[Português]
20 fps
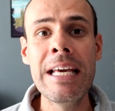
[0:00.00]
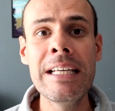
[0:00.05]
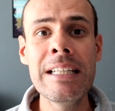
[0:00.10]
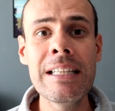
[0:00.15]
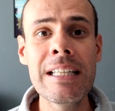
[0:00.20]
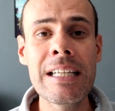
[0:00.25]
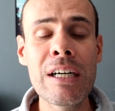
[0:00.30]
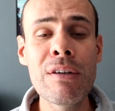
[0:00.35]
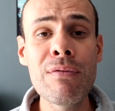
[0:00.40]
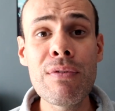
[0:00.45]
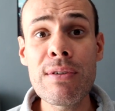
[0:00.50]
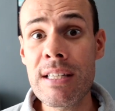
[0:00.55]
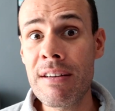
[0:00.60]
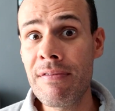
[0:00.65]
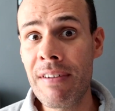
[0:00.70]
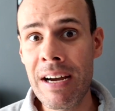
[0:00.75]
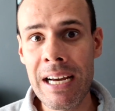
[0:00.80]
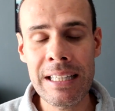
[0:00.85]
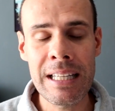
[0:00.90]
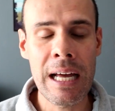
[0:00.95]
Então você
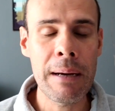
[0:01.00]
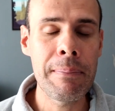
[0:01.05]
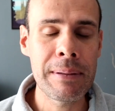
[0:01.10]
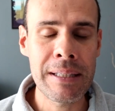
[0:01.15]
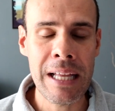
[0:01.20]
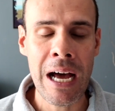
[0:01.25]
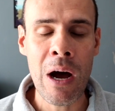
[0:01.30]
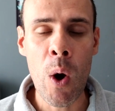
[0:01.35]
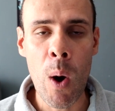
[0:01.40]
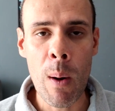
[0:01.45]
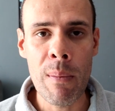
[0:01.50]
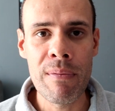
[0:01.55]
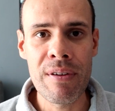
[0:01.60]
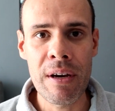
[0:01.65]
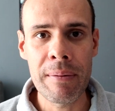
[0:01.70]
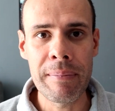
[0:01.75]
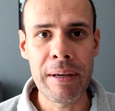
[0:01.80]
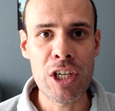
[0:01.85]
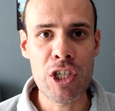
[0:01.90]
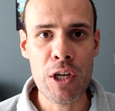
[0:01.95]
vai adaptar,
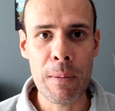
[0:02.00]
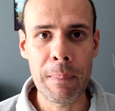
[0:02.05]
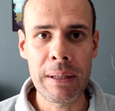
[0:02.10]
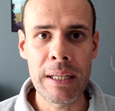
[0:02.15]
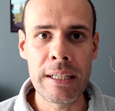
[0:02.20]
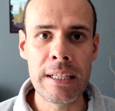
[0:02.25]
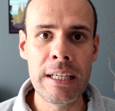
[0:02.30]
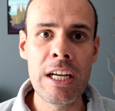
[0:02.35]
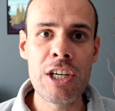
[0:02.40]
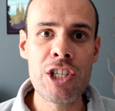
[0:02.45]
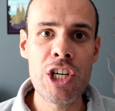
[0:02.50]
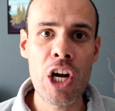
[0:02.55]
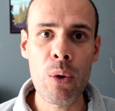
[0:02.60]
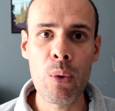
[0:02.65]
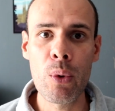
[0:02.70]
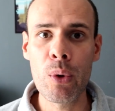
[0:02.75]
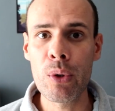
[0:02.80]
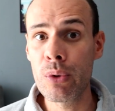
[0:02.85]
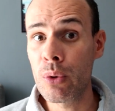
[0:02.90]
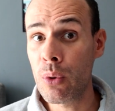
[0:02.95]
obviamente, a planilha de
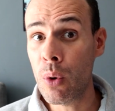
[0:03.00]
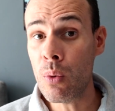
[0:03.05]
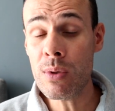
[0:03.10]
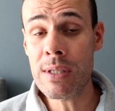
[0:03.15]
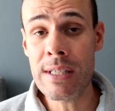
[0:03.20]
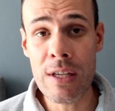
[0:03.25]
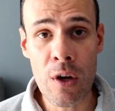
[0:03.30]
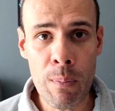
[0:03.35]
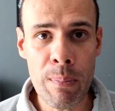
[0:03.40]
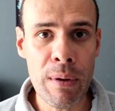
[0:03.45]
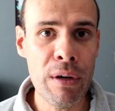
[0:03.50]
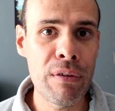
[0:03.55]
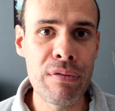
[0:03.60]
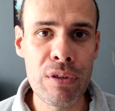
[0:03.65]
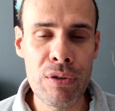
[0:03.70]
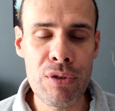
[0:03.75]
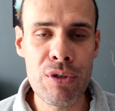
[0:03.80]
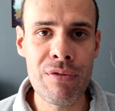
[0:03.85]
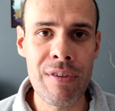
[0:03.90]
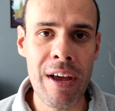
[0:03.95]
acordo com o seu
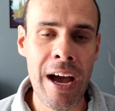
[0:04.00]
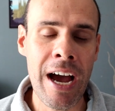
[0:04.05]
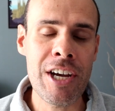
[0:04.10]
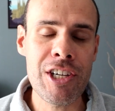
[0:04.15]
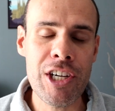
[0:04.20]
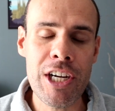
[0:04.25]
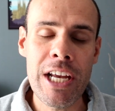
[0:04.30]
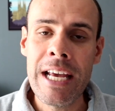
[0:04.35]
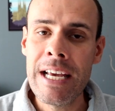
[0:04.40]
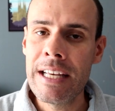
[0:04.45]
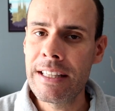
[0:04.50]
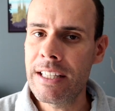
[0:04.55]
perfil de viagem.